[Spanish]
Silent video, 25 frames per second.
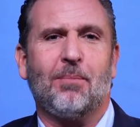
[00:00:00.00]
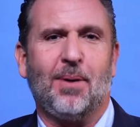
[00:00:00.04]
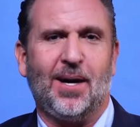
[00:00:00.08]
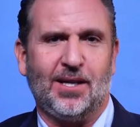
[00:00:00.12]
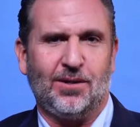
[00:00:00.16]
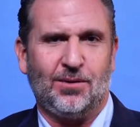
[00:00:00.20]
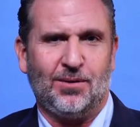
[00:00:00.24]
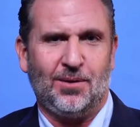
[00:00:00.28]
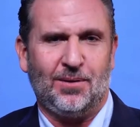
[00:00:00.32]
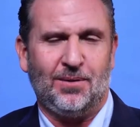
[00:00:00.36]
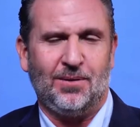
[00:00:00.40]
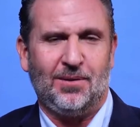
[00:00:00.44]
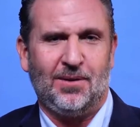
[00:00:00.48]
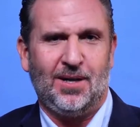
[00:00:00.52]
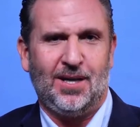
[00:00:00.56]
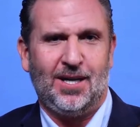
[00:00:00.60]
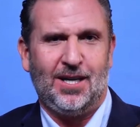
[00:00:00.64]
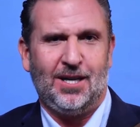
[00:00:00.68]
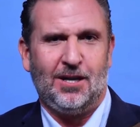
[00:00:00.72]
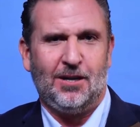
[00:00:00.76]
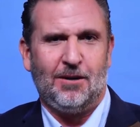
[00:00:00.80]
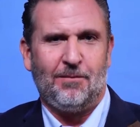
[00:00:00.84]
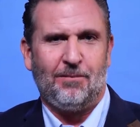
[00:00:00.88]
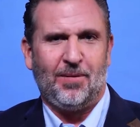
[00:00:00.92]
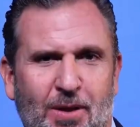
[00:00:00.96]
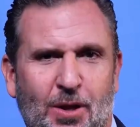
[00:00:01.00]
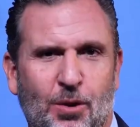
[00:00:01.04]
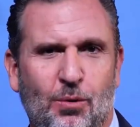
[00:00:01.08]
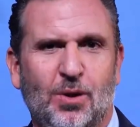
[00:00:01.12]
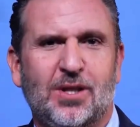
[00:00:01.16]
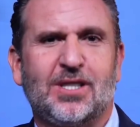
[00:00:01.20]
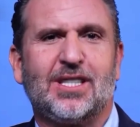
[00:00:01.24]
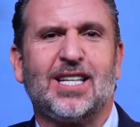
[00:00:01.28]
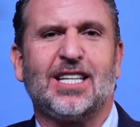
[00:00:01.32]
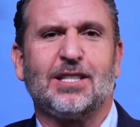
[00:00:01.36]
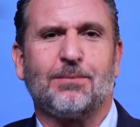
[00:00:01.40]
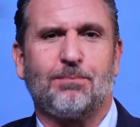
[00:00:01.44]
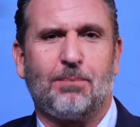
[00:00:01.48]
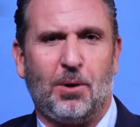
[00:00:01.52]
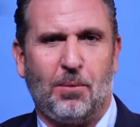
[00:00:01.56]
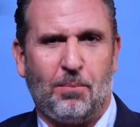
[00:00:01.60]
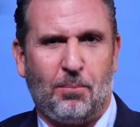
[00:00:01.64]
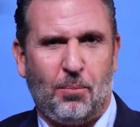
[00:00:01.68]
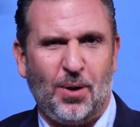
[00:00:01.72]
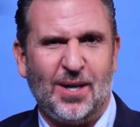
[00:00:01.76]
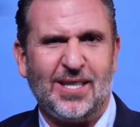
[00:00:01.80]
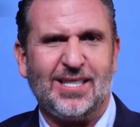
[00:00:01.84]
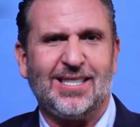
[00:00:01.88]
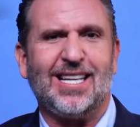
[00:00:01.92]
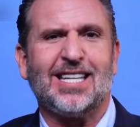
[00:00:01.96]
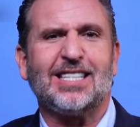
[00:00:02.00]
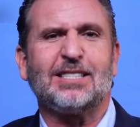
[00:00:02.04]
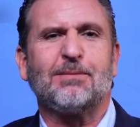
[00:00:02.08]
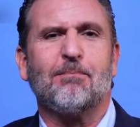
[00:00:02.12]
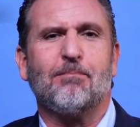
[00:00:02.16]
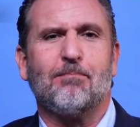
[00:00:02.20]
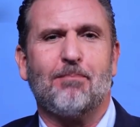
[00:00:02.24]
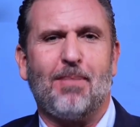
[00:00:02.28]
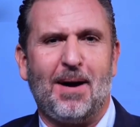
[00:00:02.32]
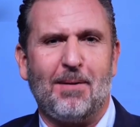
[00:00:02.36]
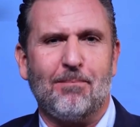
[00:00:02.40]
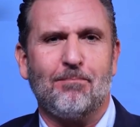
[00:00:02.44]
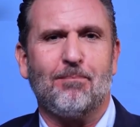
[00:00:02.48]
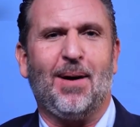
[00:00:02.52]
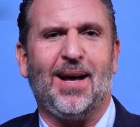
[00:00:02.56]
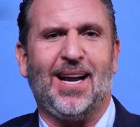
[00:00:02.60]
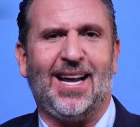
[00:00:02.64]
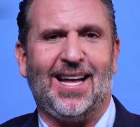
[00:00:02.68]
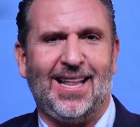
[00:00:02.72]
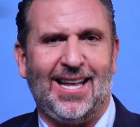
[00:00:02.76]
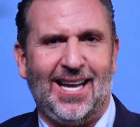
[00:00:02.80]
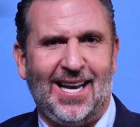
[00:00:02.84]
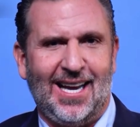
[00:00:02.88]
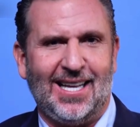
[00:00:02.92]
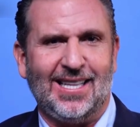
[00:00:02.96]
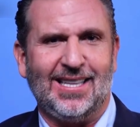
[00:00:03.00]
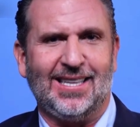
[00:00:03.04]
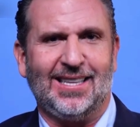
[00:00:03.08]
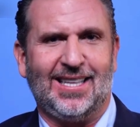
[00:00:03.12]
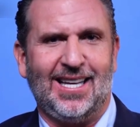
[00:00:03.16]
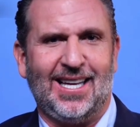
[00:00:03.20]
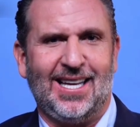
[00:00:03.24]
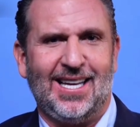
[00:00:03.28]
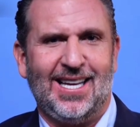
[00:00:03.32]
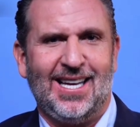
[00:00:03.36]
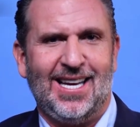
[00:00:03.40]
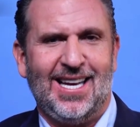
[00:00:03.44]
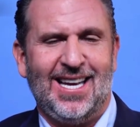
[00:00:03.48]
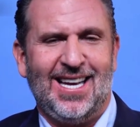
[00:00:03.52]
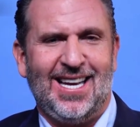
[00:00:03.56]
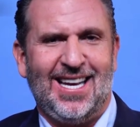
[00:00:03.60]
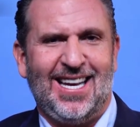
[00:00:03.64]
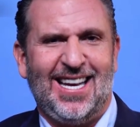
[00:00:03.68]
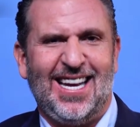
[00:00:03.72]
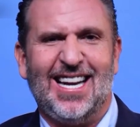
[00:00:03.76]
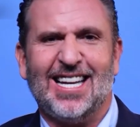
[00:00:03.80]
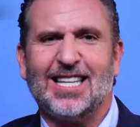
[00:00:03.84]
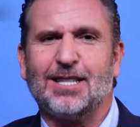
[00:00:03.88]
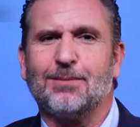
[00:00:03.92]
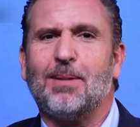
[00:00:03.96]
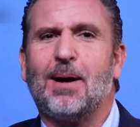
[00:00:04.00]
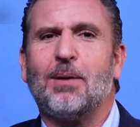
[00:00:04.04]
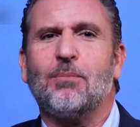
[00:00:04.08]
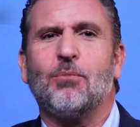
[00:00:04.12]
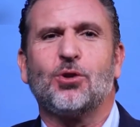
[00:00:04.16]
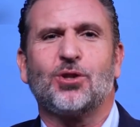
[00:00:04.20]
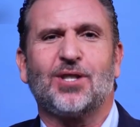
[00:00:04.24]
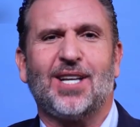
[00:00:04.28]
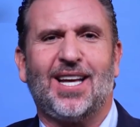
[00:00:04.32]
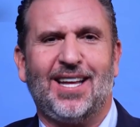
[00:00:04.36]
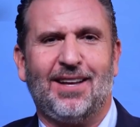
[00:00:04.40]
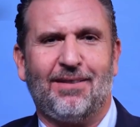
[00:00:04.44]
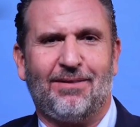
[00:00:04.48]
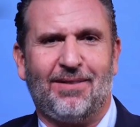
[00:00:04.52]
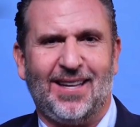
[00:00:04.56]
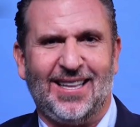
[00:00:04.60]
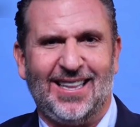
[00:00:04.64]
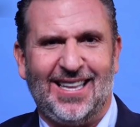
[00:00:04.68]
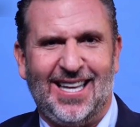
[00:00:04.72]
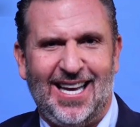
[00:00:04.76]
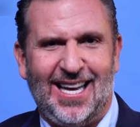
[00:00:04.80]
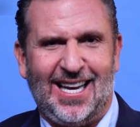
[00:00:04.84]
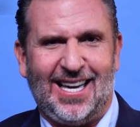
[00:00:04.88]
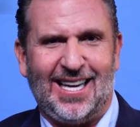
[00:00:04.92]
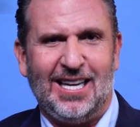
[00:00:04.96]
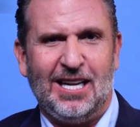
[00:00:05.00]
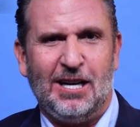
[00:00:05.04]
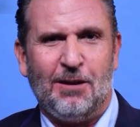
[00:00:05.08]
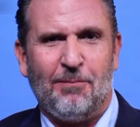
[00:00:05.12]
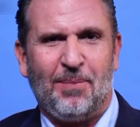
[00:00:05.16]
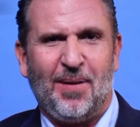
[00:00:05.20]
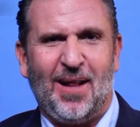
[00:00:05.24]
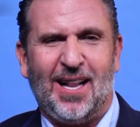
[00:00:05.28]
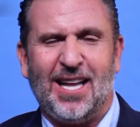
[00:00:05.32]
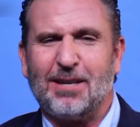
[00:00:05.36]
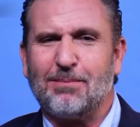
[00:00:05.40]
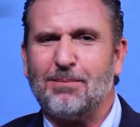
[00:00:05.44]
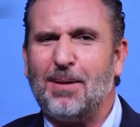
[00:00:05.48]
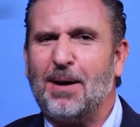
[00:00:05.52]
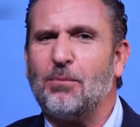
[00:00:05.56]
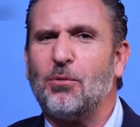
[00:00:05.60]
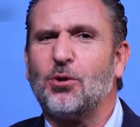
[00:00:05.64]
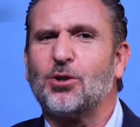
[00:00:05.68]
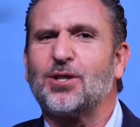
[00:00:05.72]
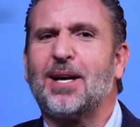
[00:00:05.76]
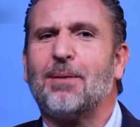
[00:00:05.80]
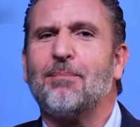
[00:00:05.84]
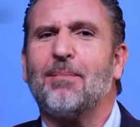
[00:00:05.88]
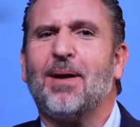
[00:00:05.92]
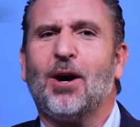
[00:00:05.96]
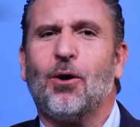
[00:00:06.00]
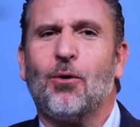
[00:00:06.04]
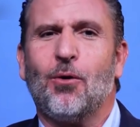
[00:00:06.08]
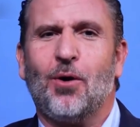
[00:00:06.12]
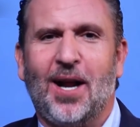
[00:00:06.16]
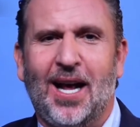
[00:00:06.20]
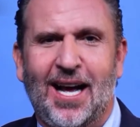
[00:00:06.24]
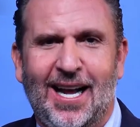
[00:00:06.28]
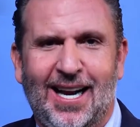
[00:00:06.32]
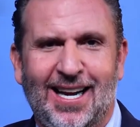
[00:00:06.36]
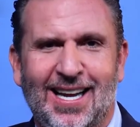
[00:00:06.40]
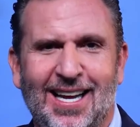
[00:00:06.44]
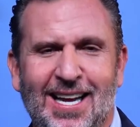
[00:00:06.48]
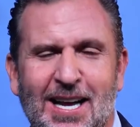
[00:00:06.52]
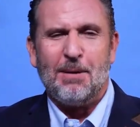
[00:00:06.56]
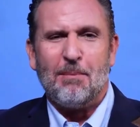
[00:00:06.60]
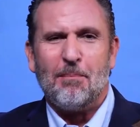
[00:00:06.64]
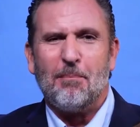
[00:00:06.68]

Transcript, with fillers: paso. Nuestras propuestas van para adelante y las vamos a defender, las vamos a mejorar.